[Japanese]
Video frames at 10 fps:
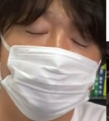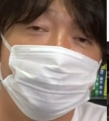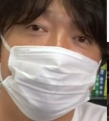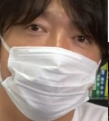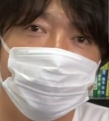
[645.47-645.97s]
するっ
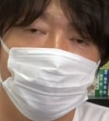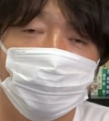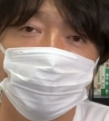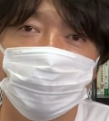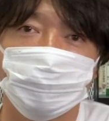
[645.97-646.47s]
て時代が
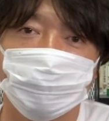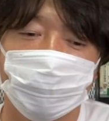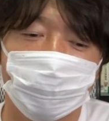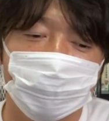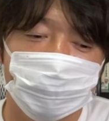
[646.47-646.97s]
終わったの
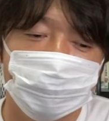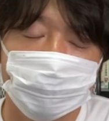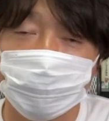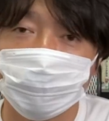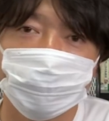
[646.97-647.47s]
で、
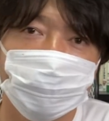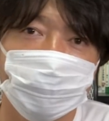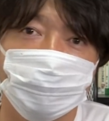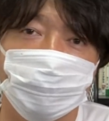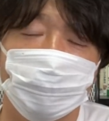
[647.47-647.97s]
なかなか利
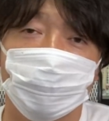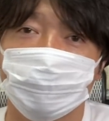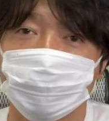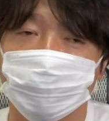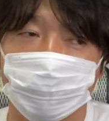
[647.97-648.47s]
益をね、こ
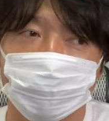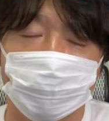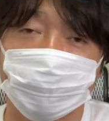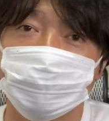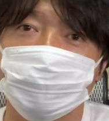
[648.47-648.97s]
れまでみたいに
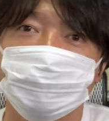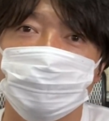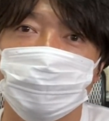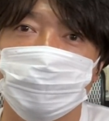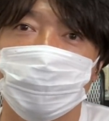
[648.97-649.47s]
出しに
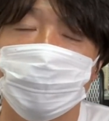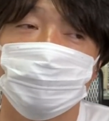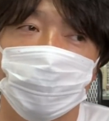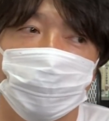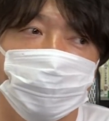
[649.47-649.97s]
くい。あ
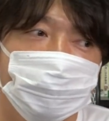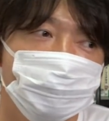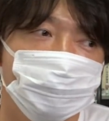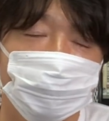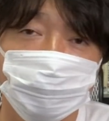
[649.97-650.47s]
とはね、
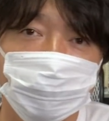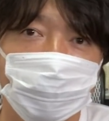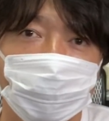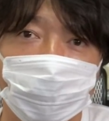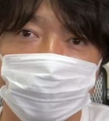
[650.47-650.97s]
その強
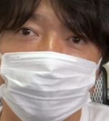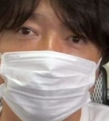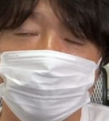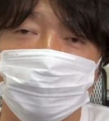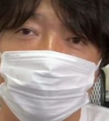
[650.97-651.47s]
さを発揮
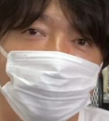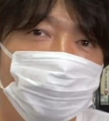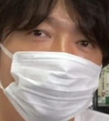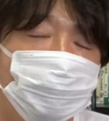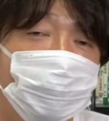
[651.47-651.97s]
しにくい
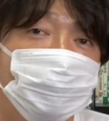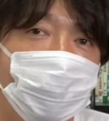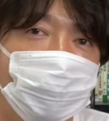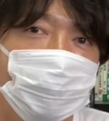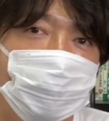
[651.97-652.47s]
交渉ですよ
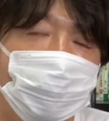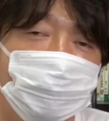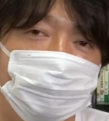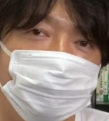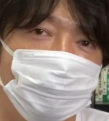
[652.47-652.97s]
ね。
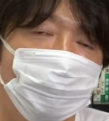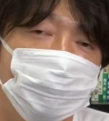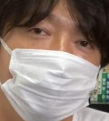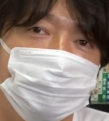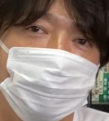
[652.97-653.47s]
各、その
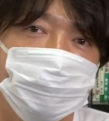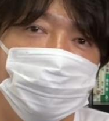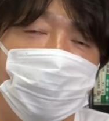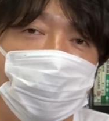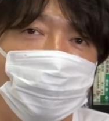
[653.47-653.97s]
大手
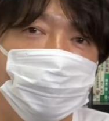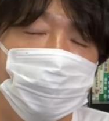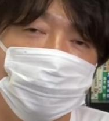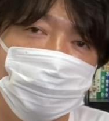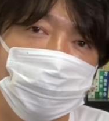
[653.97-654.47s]
スポンサー、花王
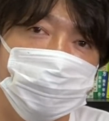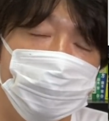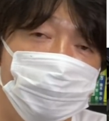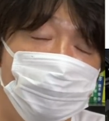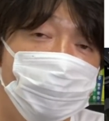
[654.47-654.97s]
さんとか
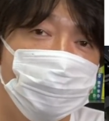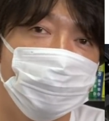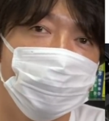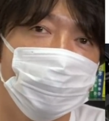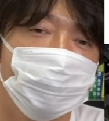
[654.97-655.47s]
製造さん
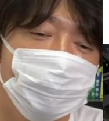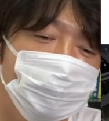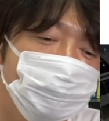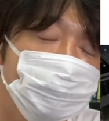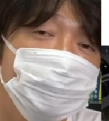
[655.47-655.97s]
とかに、
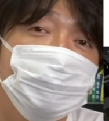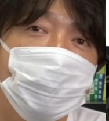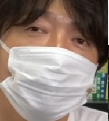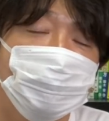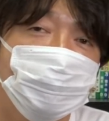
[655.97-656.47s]
うちを
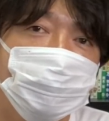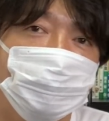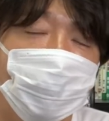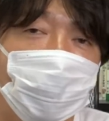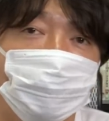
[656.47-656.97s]
ね、通し
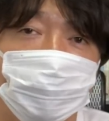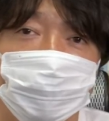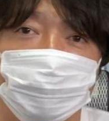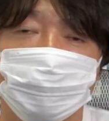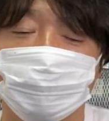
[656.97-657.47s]
てもらえれば
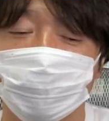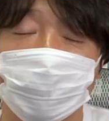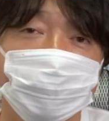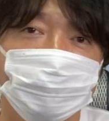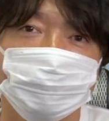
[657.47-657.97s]
みたいなことが
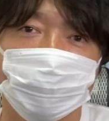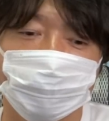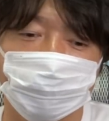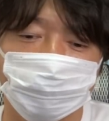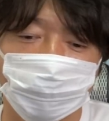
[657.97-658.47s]
やりにくく
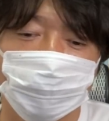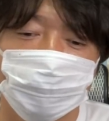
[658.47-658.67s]
なったと